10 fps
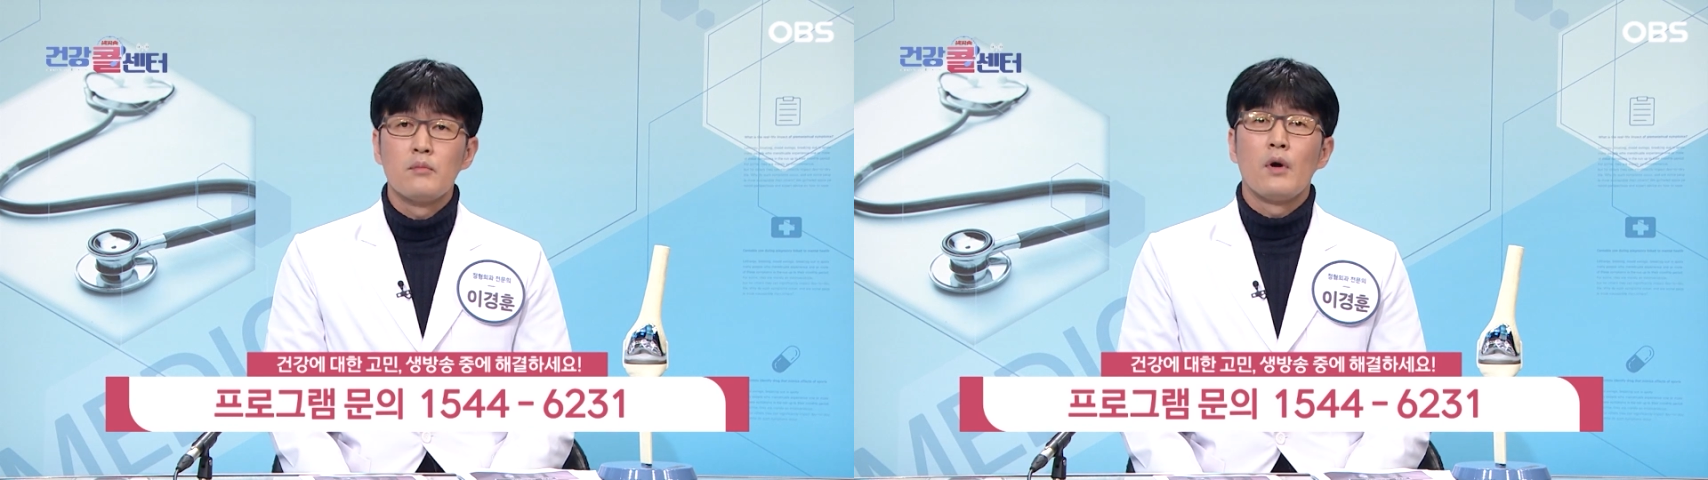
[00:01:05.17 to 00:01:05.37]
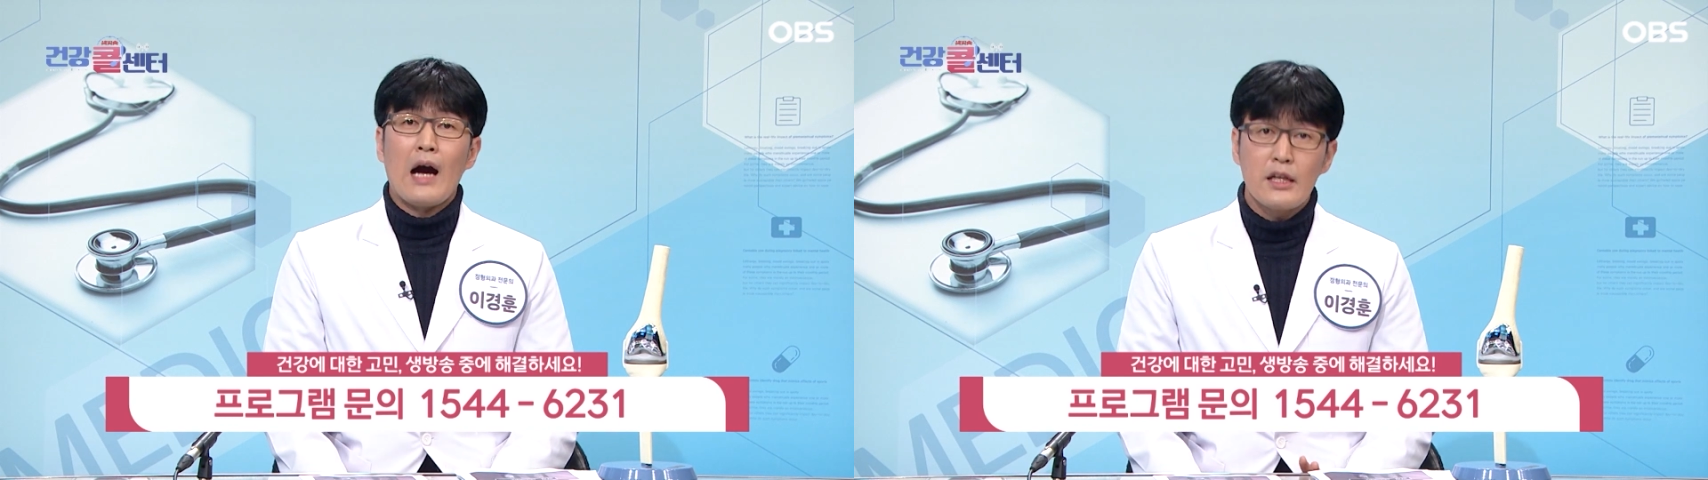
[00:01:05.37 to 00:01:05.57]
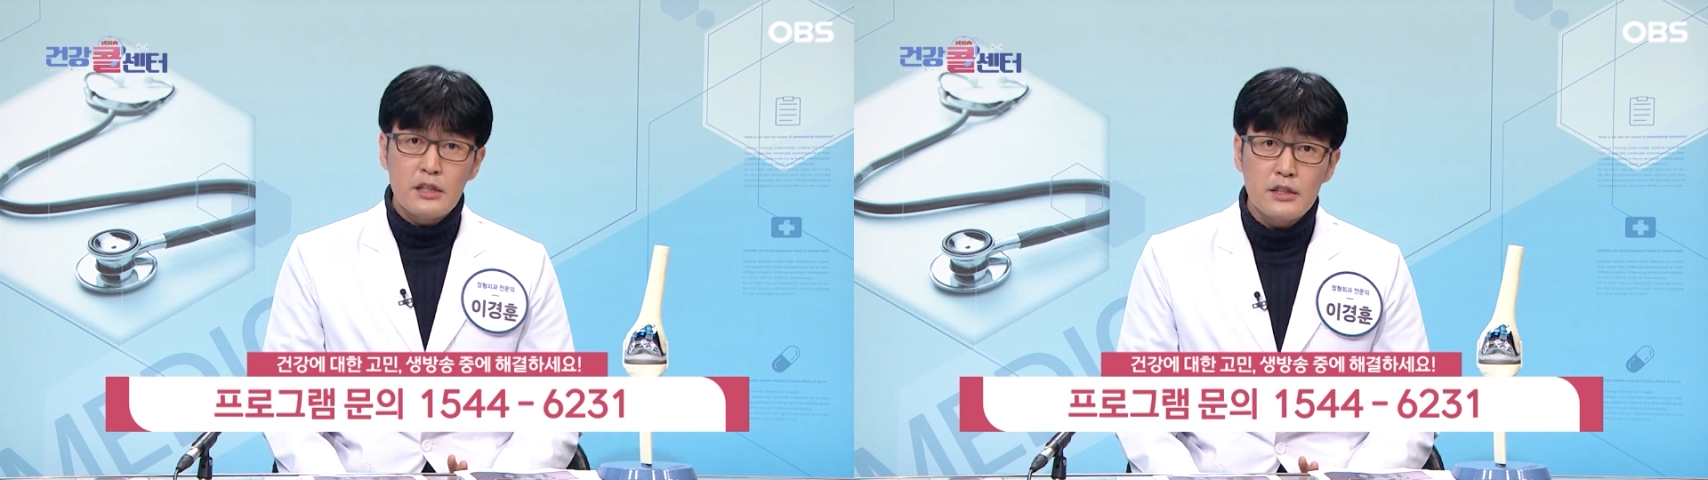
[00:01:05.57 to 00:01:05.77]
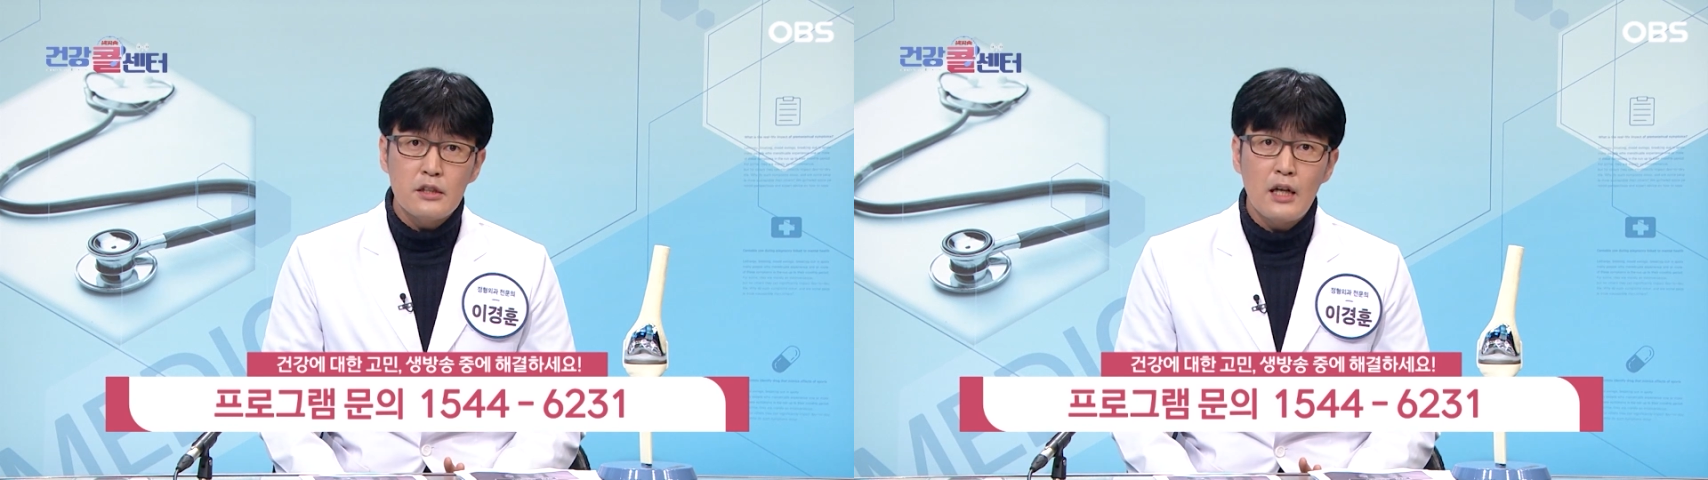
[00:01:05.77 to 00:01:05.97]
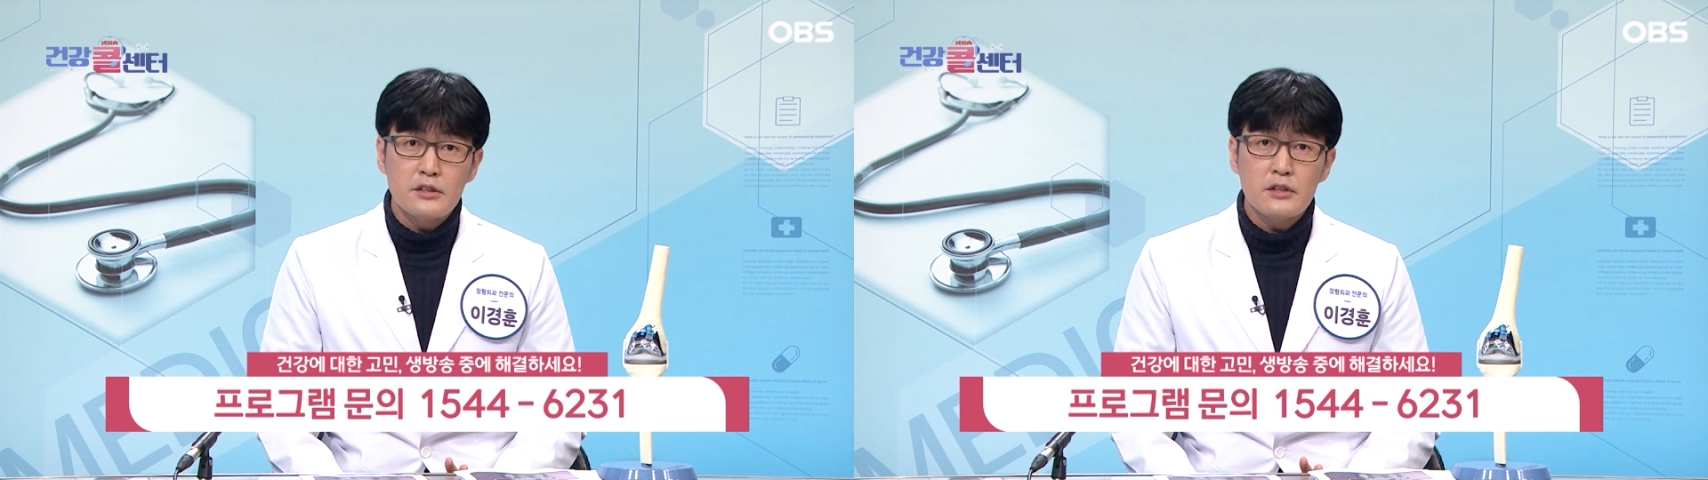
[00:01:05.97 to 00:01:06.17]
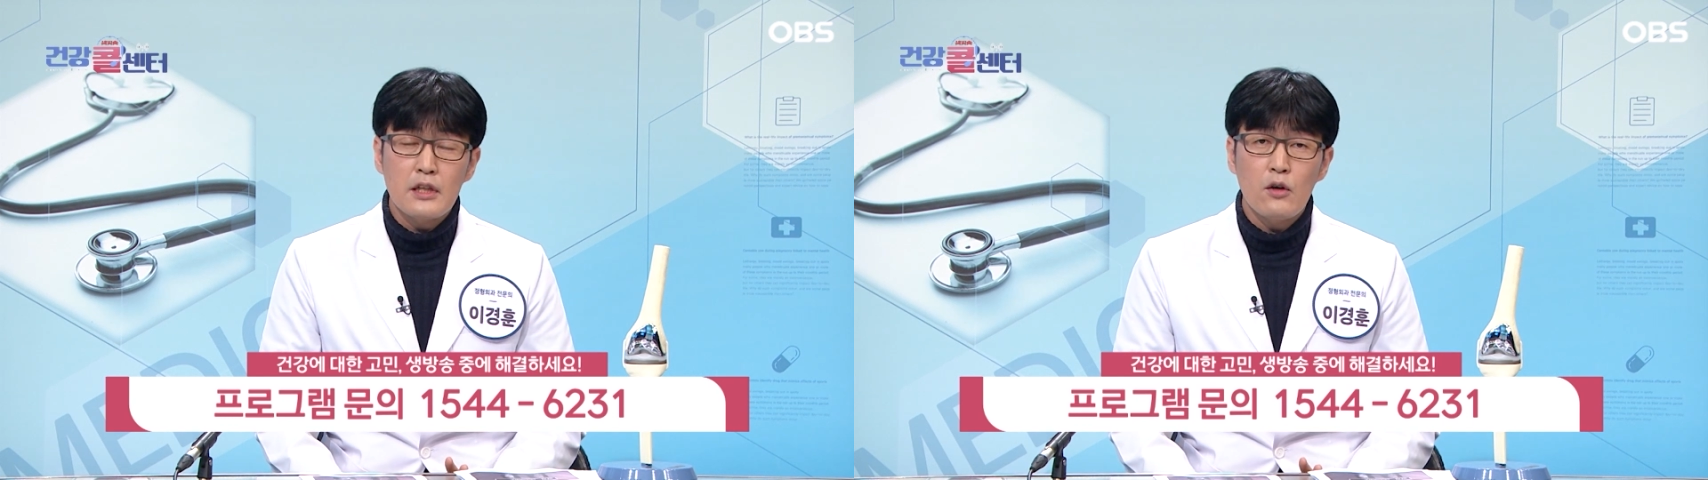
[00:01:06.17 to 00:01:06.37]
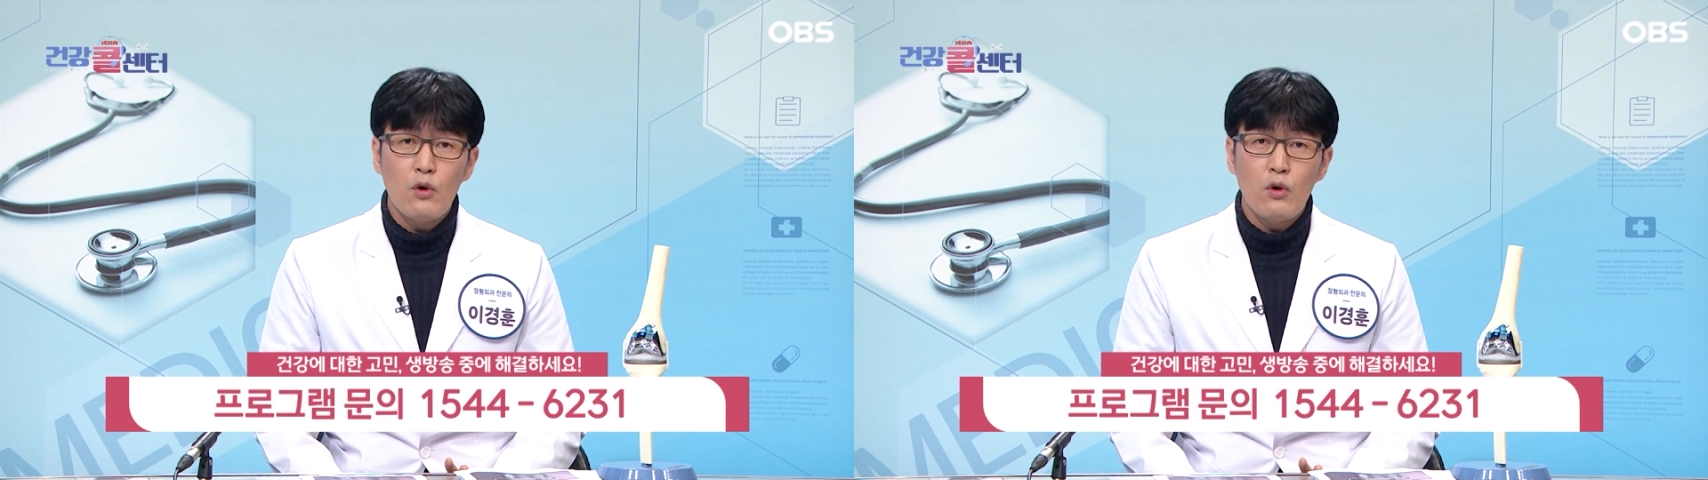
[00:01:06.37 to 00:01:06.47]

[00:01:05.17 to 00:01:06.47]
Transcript: 뭐 간이식을 하셨다고